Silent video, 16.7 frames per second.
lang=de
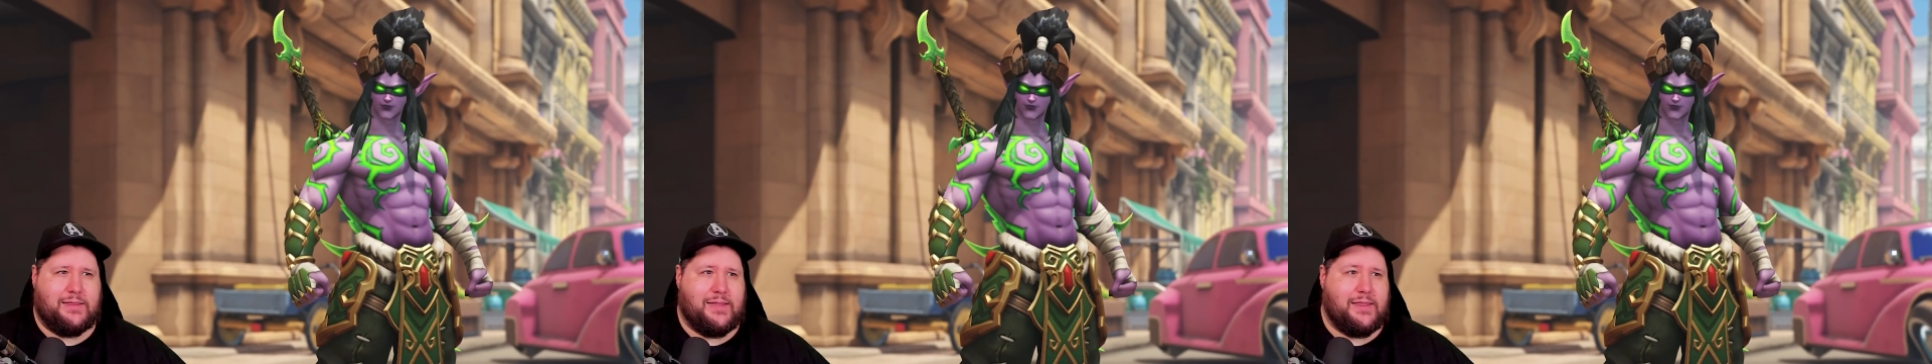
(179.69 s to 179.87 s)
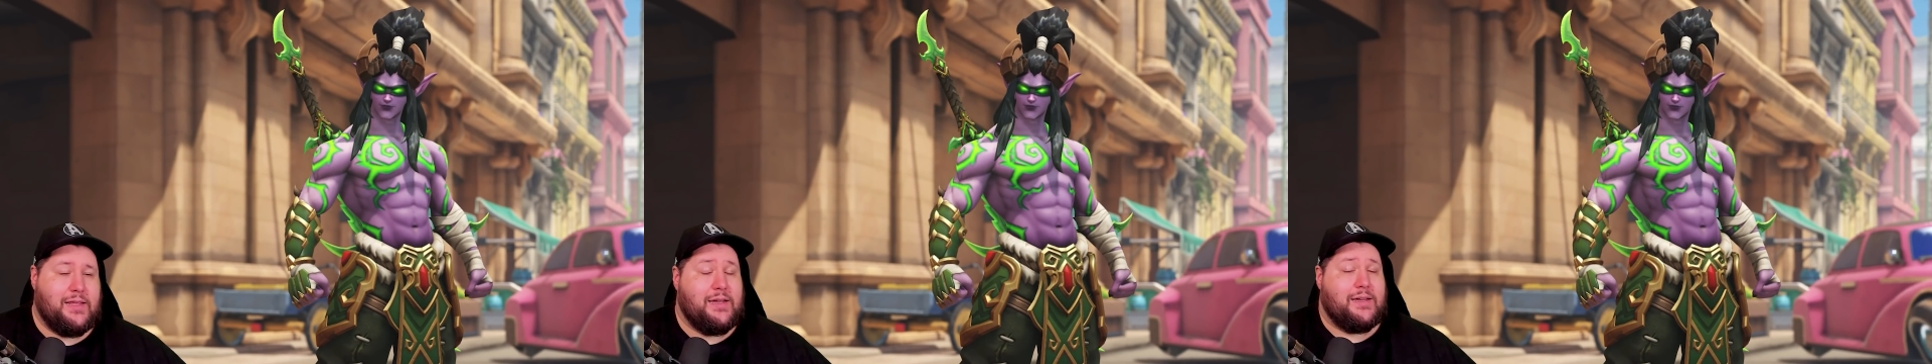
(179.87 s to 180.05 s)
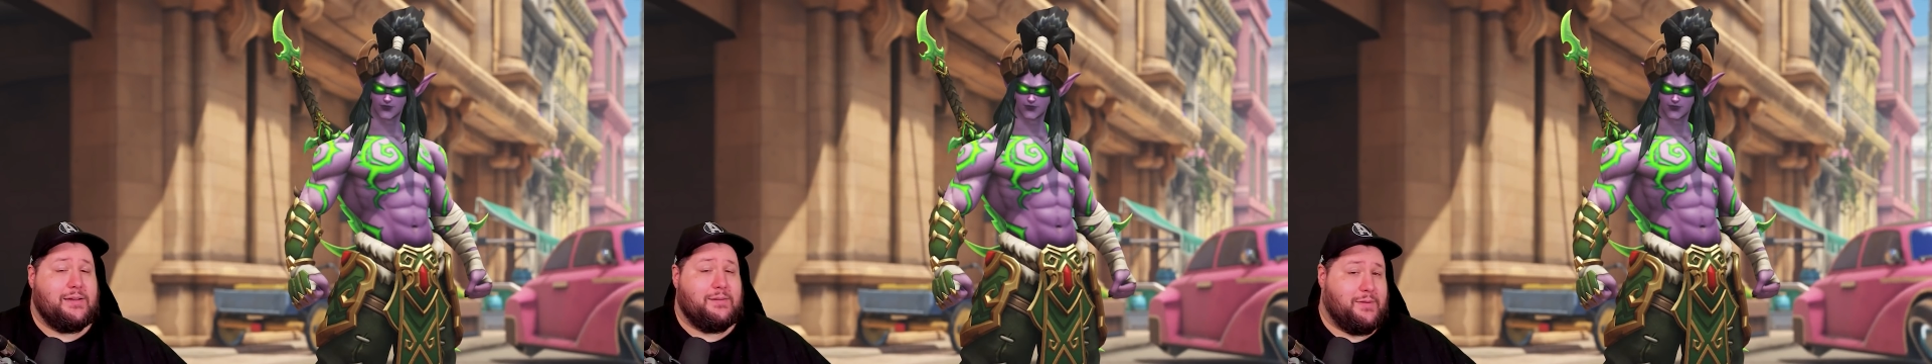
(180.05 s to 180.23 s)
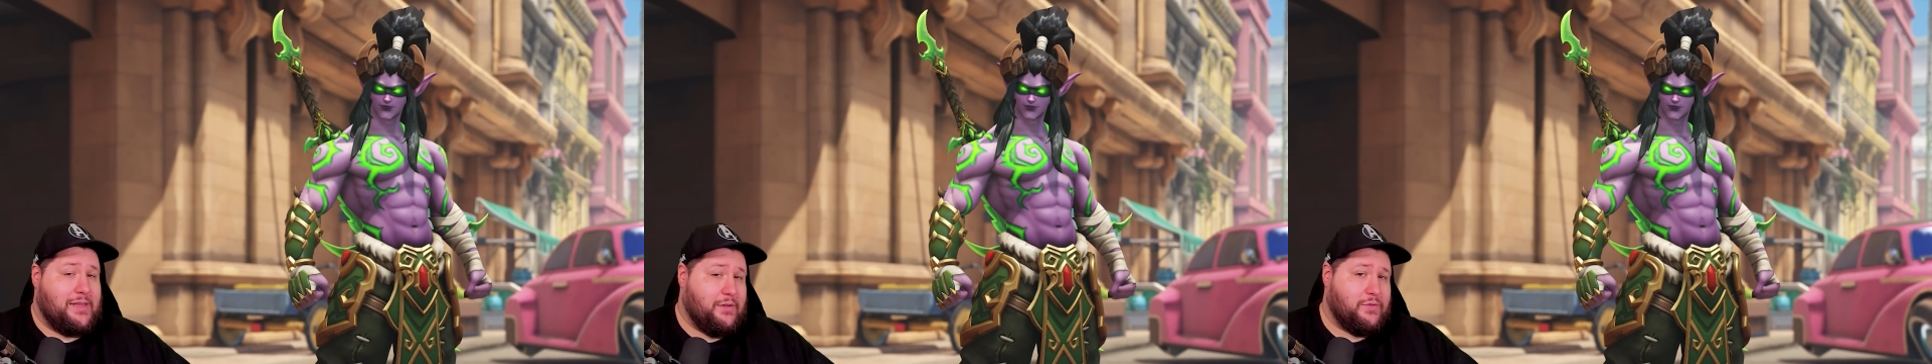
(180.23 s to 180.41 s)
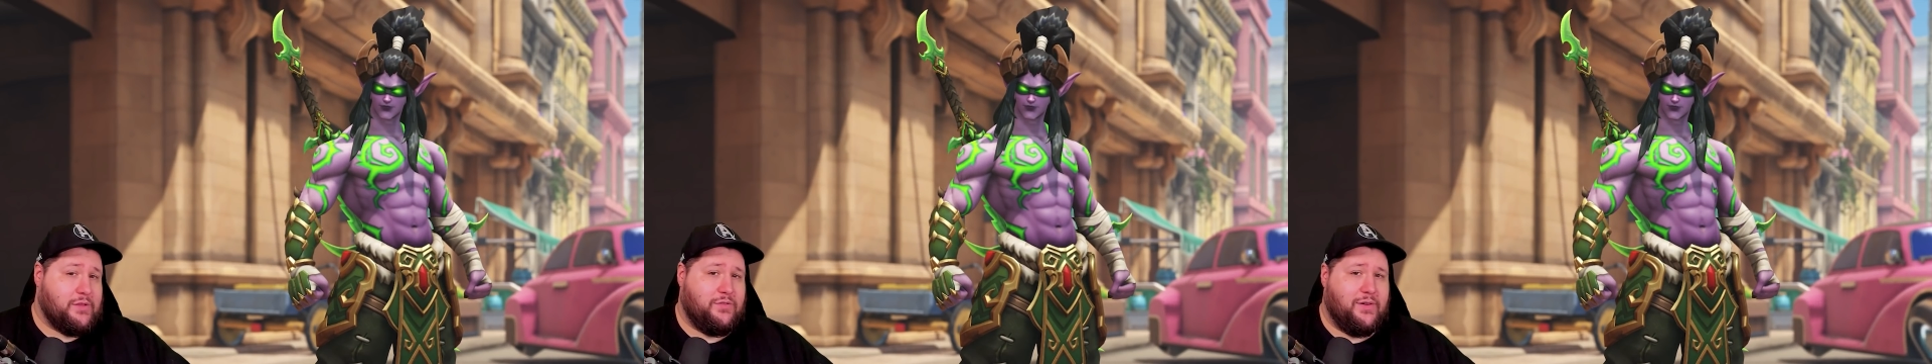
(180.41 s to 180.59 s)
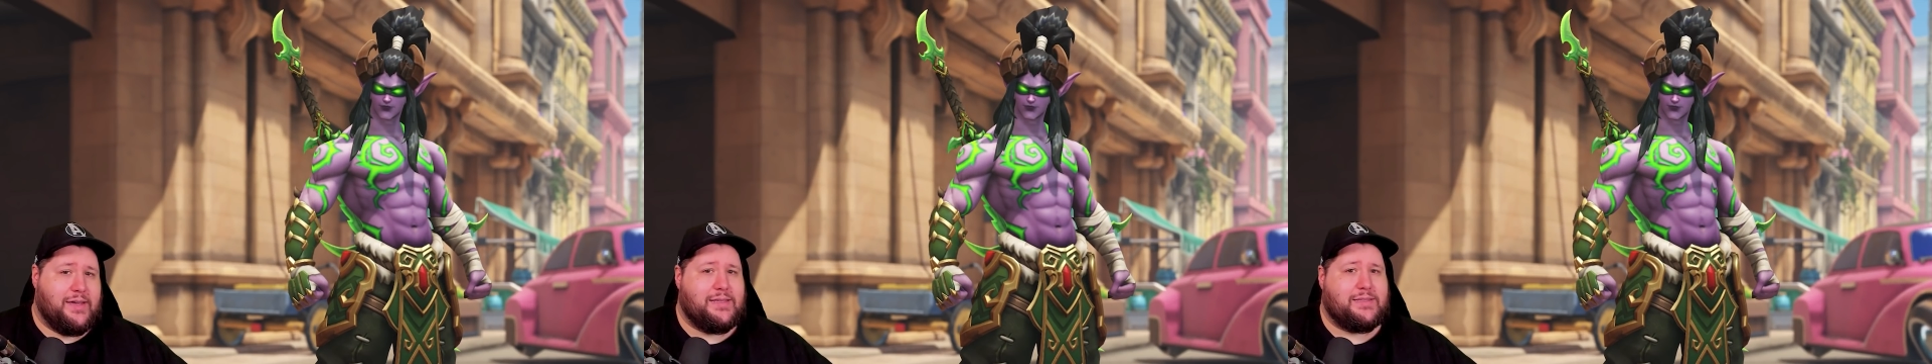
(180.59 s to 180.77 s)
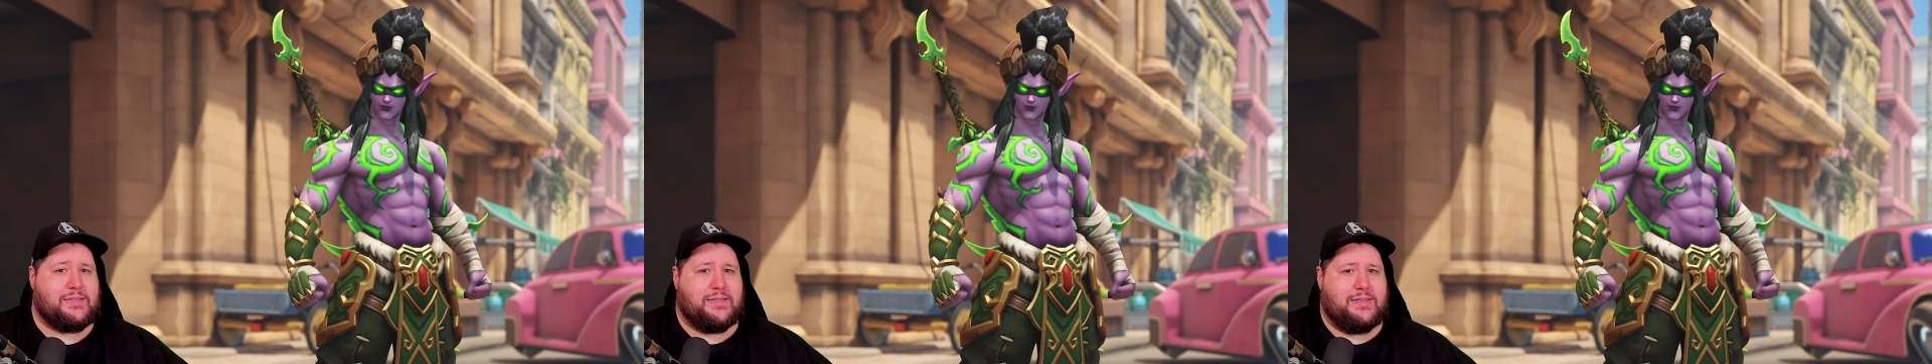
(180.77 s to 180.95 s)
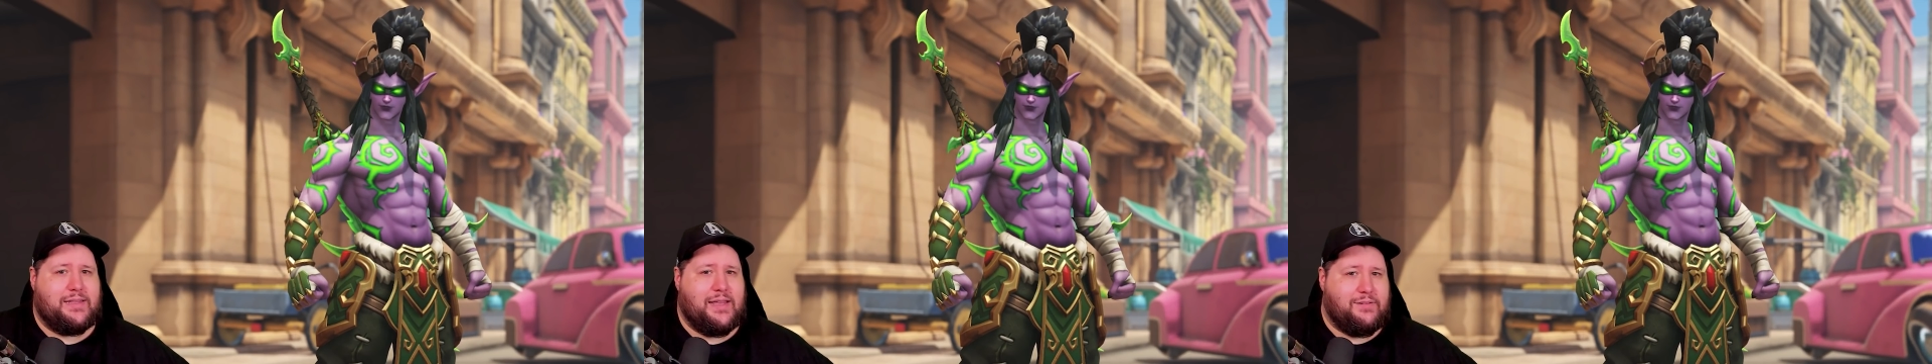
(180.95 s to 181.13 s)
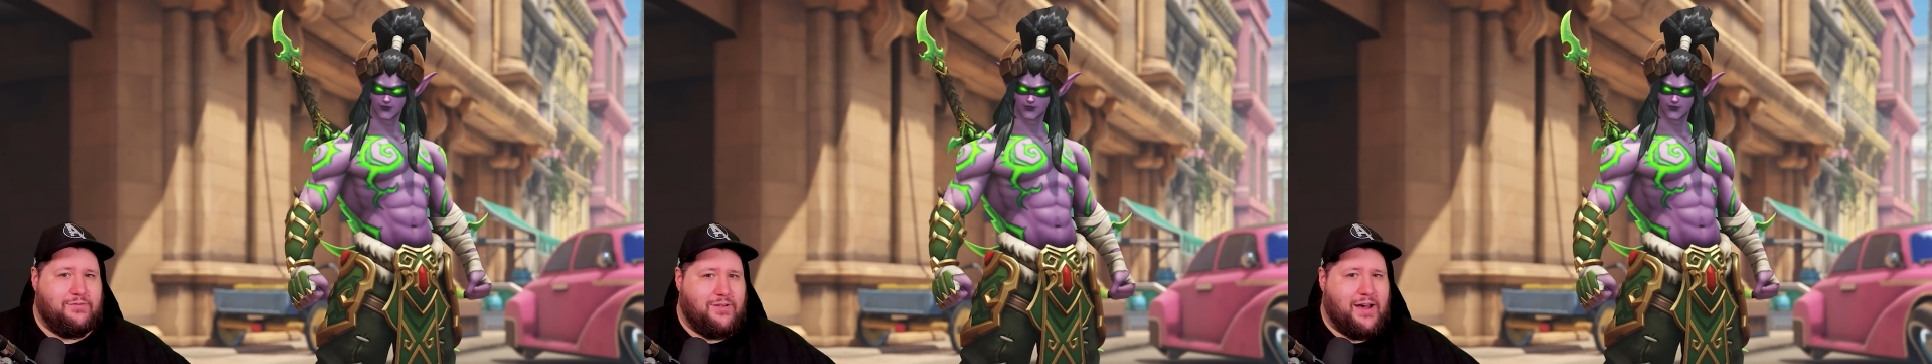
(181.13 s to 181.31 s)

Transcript: Denn man darf nicht vergessen, der